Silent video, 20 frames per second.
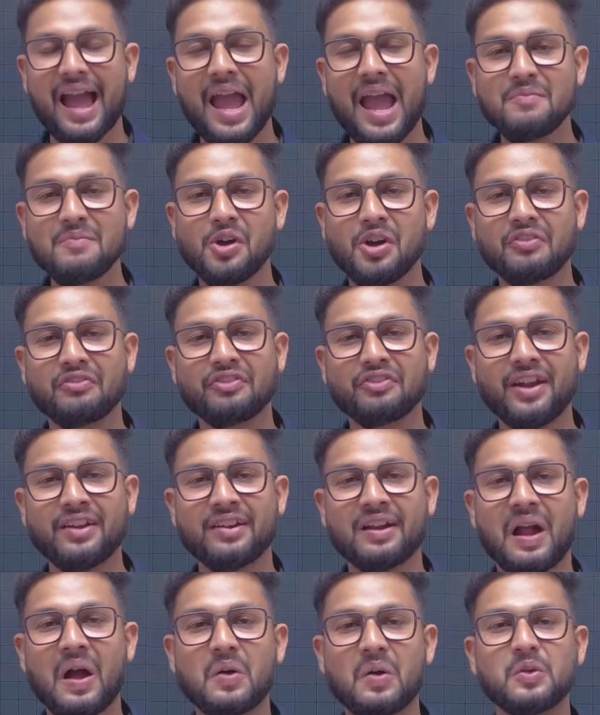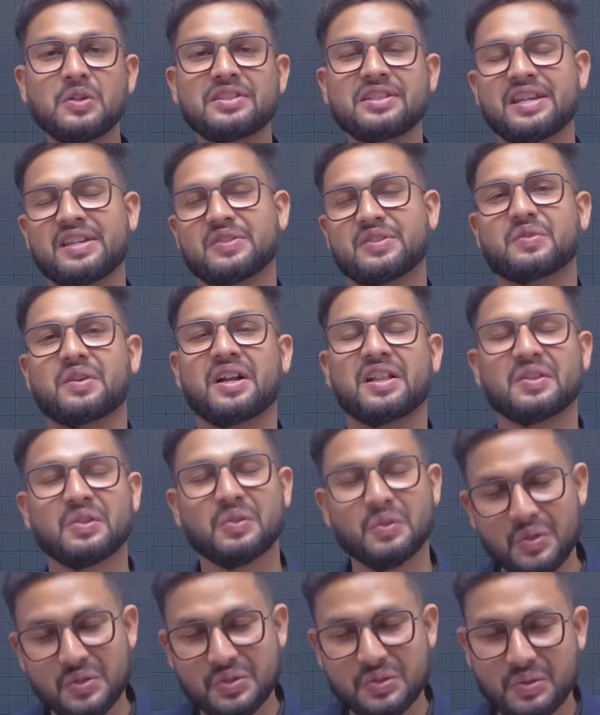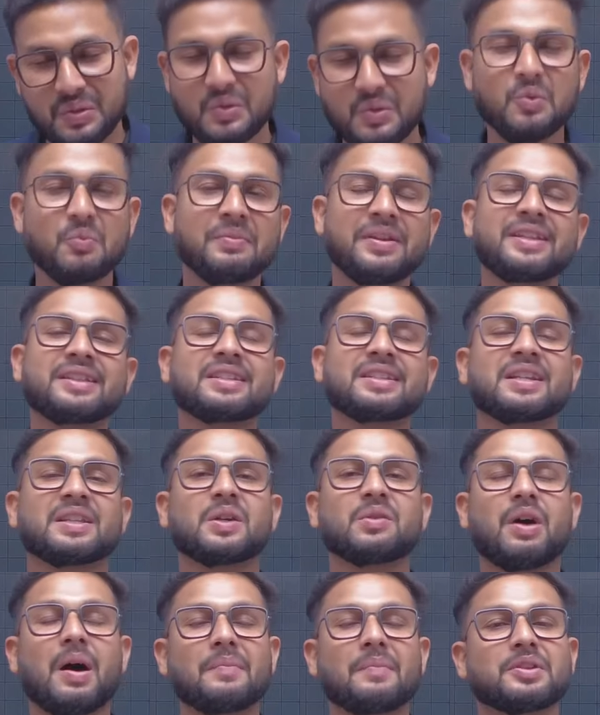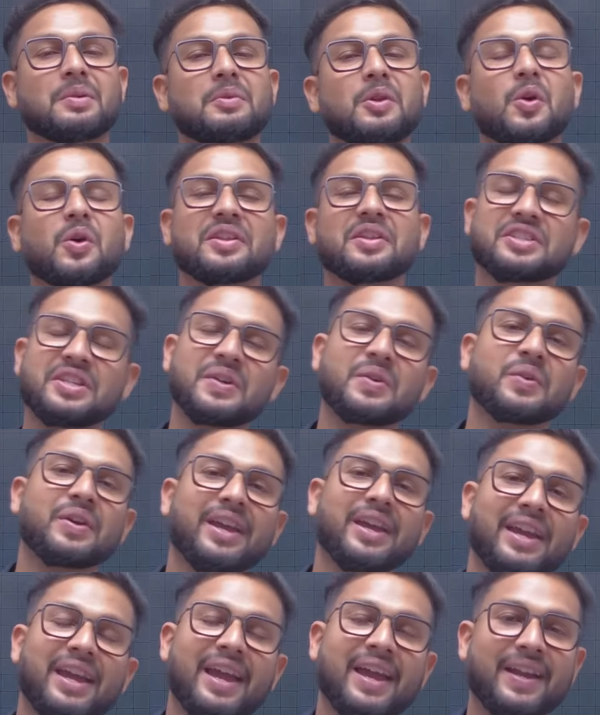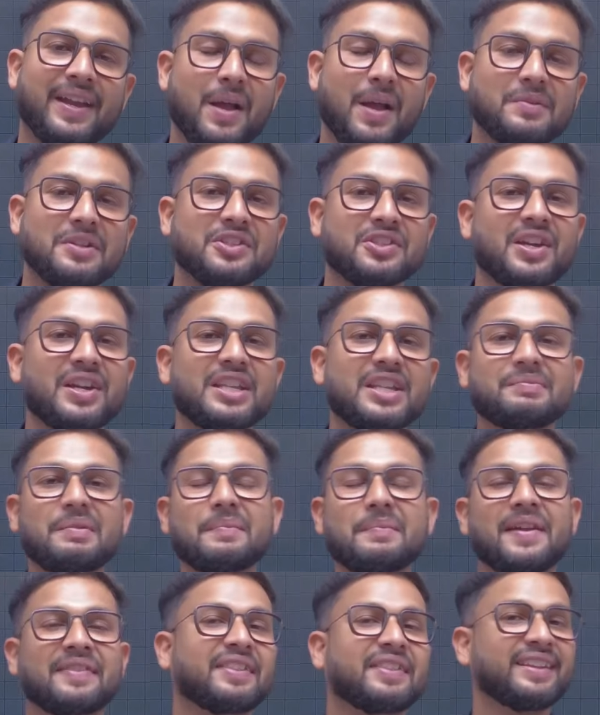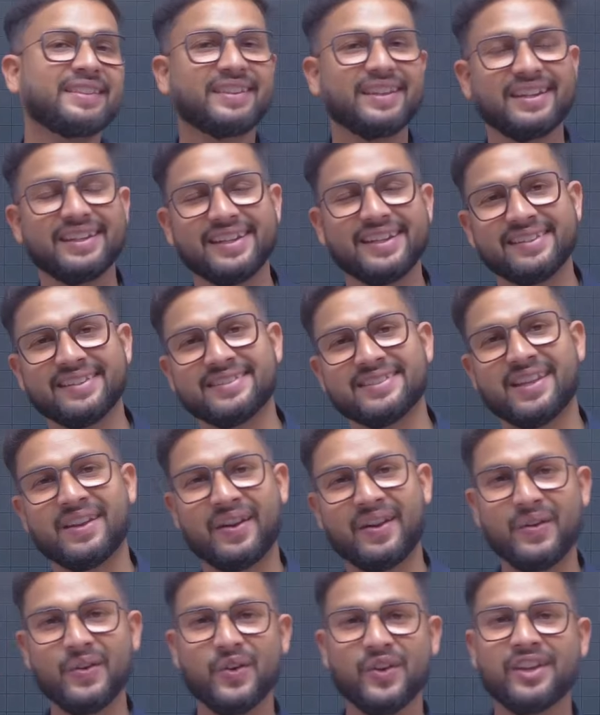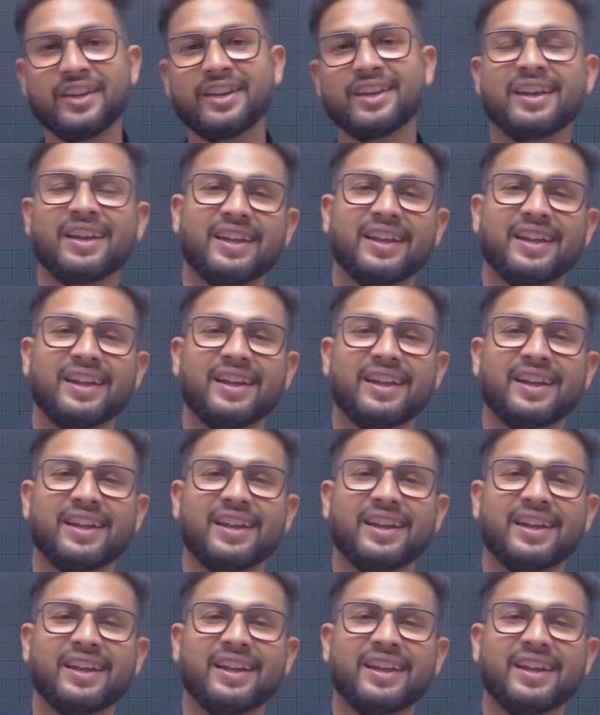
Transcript: I am your friend Rahul Jaiswal. तो दोस्तों उम्मीद करता हूँ आप सभी लोग अच्छे होंगे एंड आपकी स्टडीज भी बेहतरीन तरीके से चल रही होगी